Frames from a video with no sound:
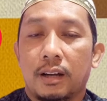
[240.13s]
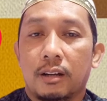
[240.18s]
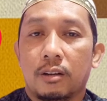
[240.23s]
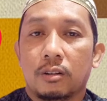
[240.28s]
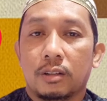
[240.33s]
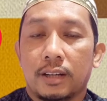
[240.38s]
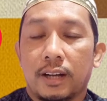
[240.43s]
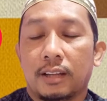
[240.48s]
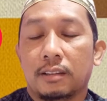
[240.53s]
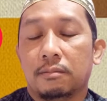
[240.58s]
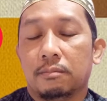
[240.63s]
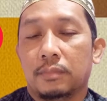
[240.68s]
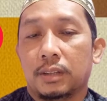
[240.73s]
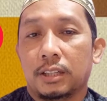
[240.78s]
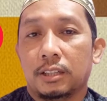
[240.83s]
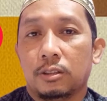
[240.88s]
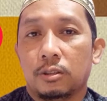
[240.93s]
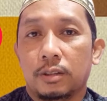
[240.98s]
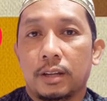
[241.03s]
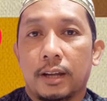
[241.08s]
harokat
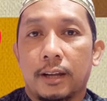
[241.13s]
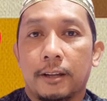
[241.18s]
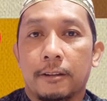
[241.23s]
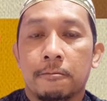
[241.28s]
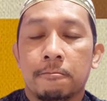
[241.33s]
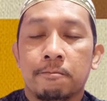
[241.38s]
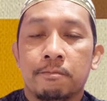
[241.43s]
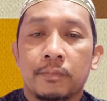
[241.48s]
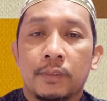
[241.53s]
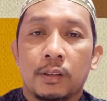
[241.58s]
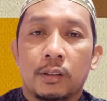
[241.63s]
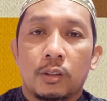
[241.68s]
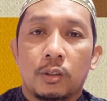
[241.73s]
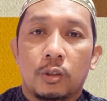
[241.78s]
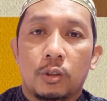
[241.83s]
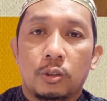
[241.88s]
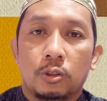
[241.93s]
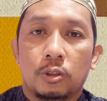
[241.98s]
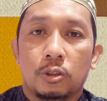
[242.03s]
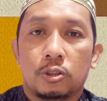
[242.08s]
begitu ya
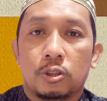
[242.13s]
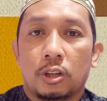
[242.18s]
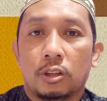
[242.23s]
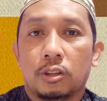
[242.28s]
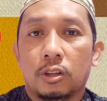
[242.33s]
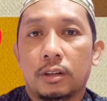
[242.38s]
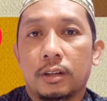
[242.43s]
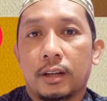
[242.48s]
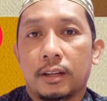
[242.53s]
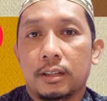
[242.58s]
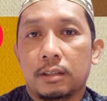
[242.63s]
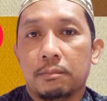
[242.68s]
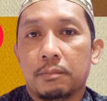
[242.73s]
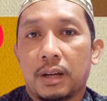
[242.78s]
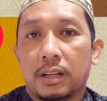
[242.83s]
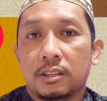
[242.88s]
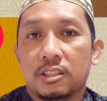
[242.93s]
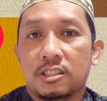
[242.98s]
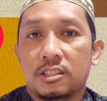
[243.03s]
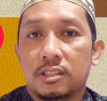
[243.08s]
untuk contoh dari
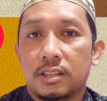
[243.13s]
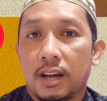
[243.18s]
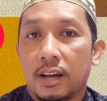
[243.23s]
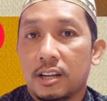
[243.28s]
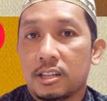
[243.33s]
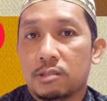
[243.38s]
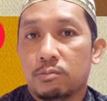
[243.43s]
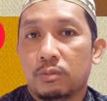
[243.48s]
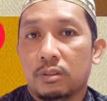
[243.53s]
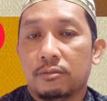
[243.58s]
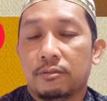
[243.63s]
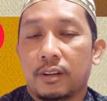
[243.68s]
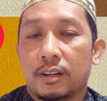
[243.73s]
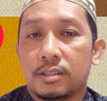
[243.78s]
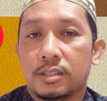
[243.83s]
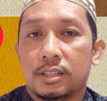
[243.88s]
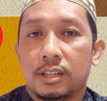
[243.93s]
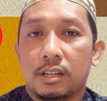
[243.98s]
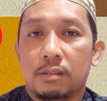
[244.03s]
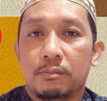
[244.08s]
mat jais
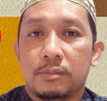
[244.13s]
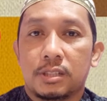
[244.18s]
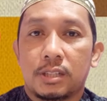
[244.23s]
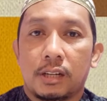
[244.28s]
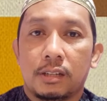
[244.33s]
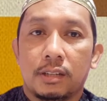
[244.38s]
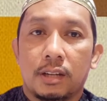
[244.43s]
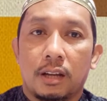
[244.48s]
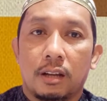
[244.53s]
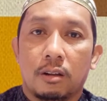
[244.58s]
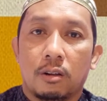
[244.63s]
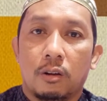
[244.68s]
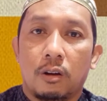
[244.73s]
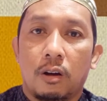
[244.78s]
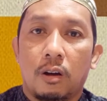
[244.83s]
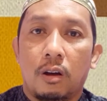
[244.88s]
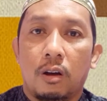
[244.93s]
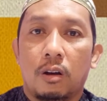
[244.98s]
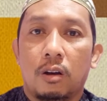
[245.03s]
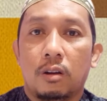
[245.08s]
munfasil misalnya
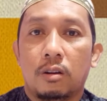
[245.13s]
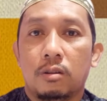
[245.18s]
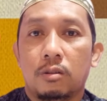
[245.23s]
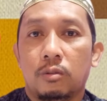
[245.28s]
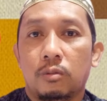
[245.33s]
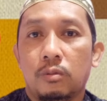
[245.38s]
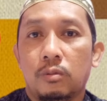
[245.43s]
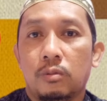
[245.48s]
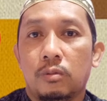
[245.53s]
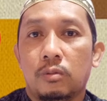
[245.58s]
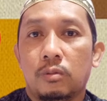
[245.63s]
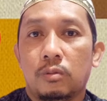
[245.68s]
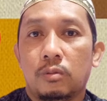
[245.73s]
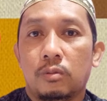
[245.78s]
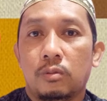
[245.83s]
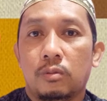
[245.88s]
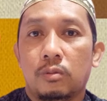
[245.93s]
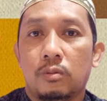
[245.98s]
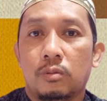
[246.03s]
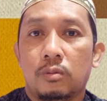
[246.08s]

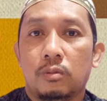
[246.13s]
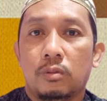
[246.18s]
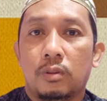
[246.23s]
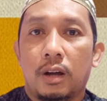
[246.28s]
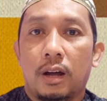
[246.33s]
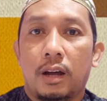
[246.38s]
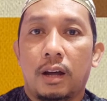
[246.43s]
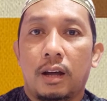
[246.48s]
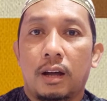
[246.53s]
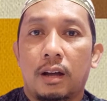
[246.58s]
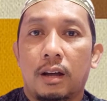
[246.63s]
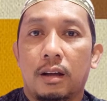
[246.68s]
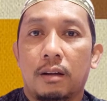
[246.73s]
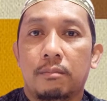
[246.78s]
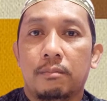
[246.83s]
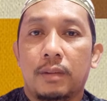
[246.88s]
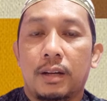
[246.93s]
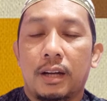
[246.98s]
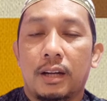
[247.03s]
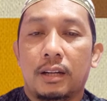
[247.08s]
kolu
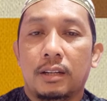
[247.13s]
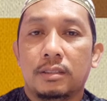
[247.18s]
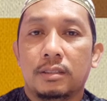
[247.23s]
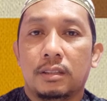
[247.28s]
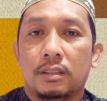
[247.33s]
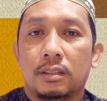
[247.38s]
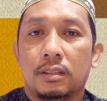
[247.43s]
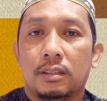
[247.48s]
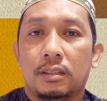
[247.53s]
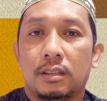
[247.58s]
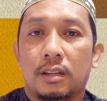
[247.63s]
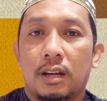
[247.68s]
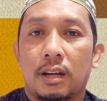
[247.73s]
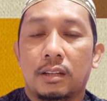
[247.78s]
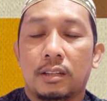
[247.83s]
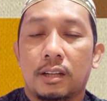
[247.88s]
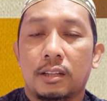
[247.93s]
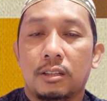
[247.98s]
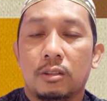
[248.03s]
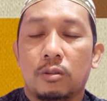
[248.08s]

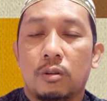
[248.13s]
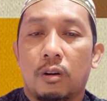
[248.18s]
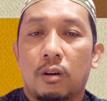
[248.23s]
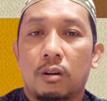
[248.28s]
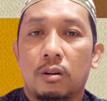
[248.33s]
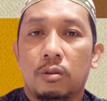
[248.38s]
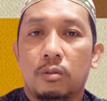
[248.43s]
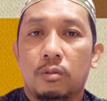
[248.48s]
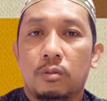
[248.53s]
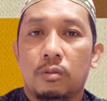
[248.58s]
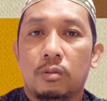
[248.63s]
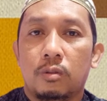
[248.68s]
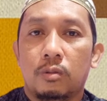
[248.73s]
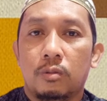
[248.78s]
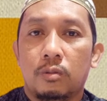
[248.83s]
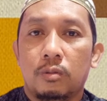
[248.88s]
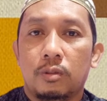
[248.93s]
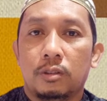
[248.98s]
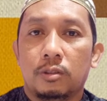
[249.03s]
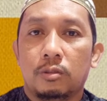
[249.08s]
amanna jadi
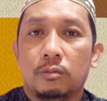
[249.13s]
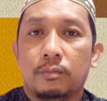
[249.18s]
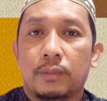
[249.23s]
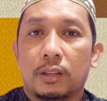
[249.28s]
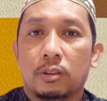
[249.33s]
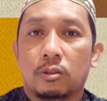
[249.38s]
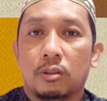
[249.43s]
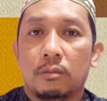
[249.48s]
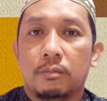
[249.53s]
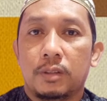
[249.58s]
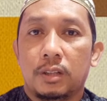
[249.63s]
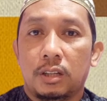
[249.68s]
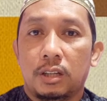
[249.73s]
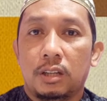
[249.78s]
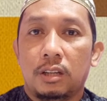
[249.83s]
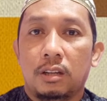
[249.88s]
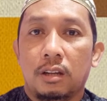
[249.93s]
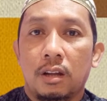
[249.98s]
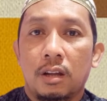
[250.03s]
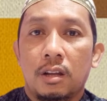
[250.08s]
kolu itu mat
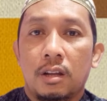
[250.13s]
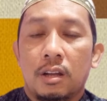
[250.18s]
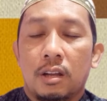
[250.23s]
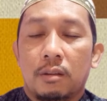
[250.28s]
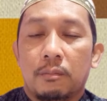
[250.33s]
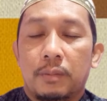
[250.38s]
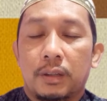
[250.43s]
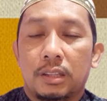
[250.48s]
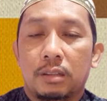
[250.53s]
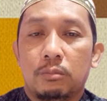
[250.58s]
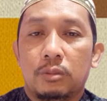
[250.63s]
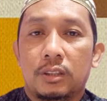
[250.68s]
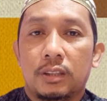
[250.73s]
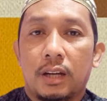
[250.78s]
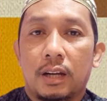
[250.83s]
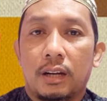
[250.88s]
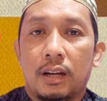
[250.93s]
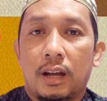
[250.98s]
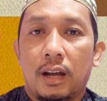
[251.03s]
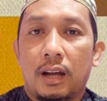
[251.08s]
tobi'i bertemu
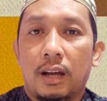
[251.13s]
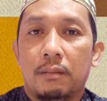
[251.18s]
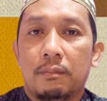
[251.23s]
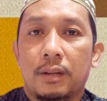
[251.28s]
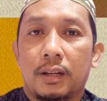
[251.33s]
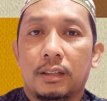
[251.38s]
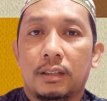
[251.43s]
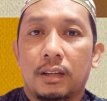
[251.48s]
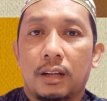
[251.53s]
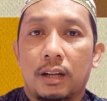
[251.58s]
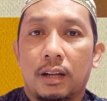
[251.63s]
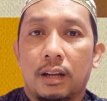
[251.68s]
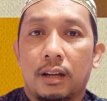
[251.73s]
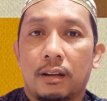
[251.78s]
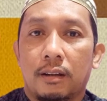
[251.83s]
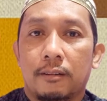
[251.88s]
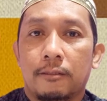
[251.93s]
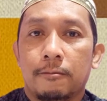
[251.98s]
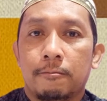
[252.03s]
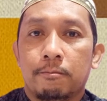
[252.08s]
dengan
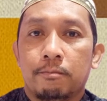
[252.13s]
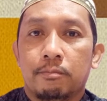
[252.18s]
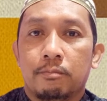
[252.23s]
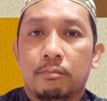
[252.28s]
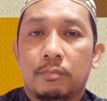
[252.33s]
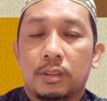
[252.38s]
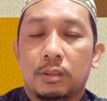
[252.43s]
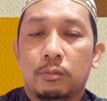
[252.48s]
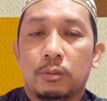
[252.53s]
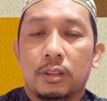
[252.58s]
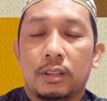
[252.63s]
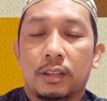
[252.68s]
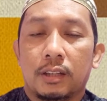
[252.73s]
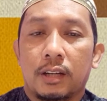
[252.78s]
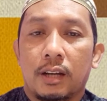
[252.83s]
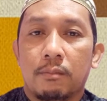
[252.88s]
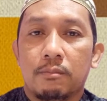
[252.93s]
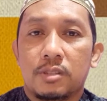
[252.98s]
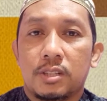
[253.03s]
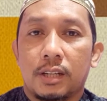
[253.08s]
amanna bertemu dengan
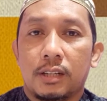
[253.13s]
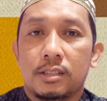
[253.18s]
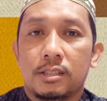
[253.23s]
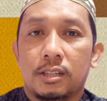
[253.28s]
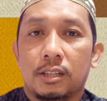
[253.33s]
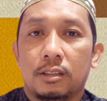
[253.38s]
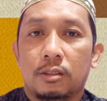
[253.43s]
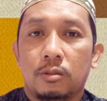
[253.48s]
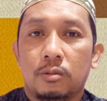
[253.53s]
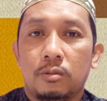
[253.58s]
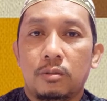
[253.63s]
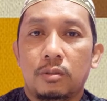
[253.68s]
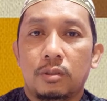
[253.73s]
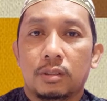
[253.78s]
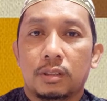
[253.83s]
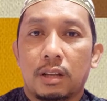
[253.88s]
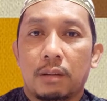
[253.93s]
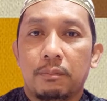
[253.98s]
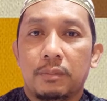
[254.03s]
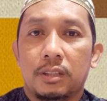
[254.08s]
hamzah di
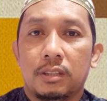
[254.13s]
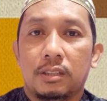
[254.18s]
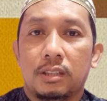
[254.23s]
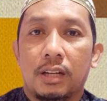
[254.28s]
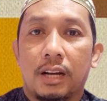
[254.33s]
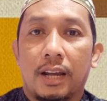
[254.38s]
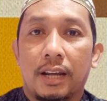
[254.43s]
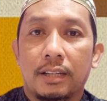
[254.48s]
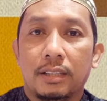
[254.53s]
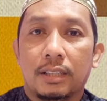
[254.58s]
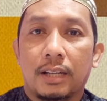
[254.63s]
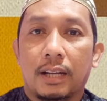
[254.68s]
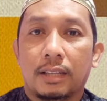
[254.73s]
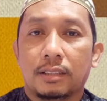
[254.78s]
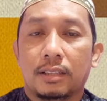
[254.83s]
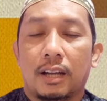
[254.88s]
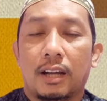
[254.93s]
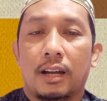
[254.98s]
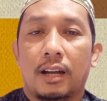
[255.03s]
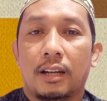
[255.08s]
situ tapi di lain
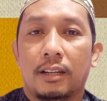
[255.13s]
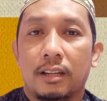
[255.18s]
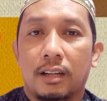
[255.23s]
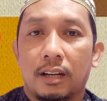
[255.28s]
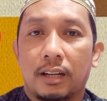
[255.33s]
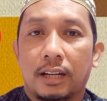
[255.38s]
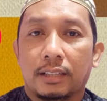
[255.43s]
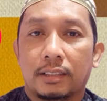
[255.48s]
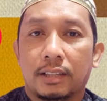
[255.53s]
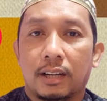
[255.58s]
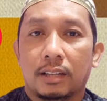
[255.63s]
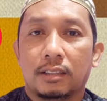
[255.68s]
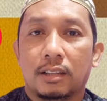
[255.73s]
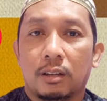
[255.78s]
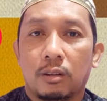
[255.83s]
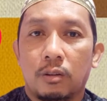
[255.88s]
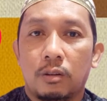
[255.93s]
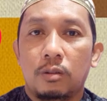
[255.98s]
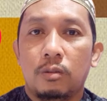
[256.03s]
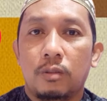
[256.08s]
kata ada
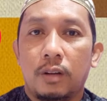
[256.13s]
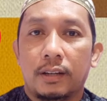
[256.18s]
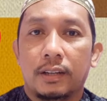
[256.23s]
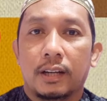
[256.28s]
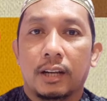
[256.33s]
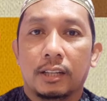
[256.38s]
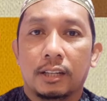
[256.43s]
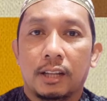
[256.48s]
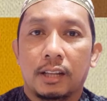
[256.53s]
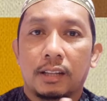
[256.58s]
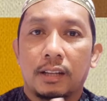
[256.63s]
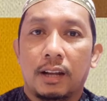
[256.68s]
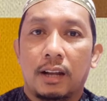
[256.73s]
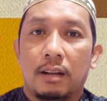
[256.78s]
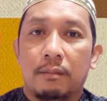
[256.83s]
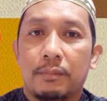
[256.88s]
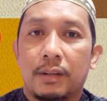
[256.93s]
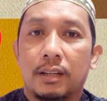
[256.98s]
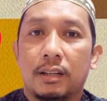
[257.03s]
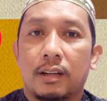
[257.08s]
kata-kata kolu ada kata-kata
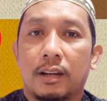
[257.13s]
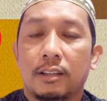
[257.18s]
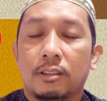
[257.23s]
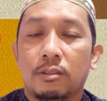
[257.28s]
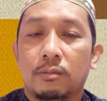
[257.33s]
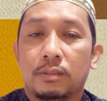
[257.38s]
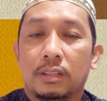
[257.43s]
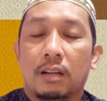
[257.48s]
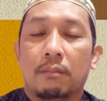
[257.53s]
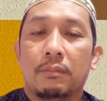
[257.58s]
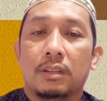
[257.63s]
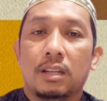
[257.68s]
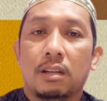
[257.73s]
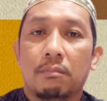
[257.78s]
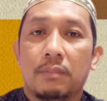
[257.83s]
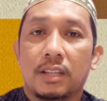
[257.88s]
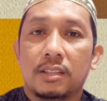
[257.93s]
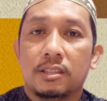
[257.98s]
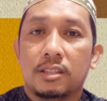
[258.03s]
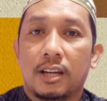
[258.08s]
amanna itu namanya
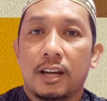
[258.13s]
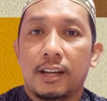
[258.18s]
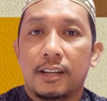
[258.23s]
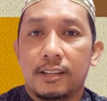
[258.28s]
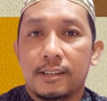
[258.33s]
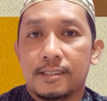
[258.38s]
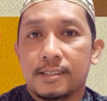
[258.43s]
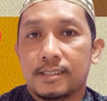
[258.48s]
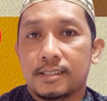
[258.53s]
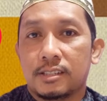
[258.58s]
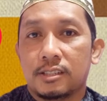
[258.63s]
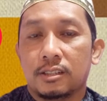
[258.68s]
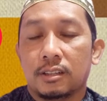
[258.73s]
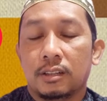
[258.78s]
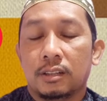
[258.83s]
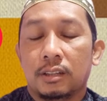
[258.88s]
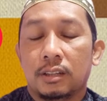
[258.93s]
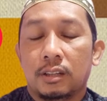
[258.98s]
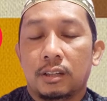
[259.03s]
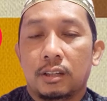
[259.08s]
mat jais
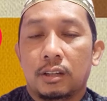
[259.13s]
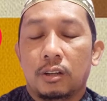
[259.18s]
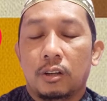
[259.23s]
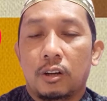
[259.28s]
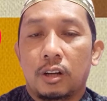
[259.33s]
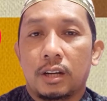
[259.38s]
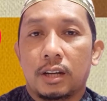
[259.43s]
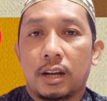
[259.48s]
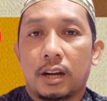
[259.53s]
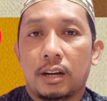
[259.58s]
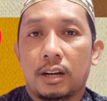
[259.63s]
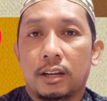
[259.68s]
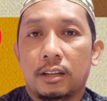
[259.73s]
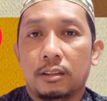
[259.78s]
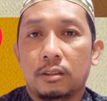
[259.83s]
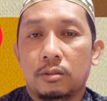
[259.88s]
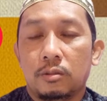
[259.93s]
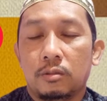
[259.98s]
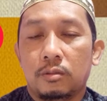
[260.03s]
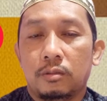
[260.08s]
oleh karena
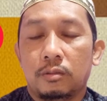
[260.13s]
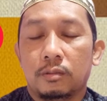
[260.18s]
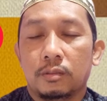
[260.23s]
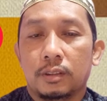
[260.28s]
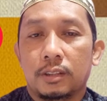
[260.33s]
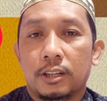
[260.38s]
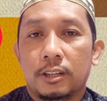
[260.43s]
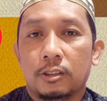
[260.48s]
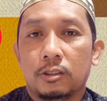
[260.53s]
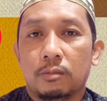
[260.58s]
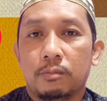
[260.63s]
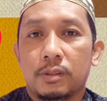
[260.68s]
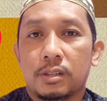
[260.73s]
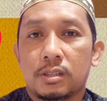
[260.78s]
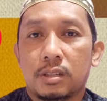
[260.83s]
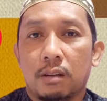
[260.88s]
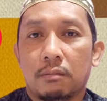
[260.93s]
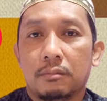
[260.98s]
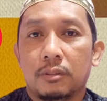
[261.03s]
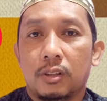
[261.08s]
itu itu
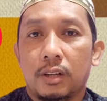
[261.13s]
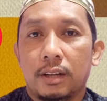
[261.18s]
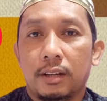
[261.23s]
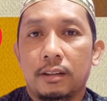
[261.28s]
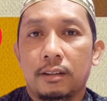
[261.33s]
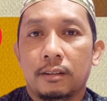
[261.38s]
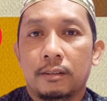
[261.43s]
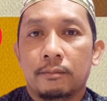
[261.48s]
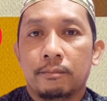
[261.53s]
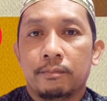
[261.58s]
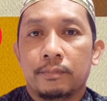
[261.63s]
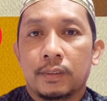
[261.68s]
bisa boleh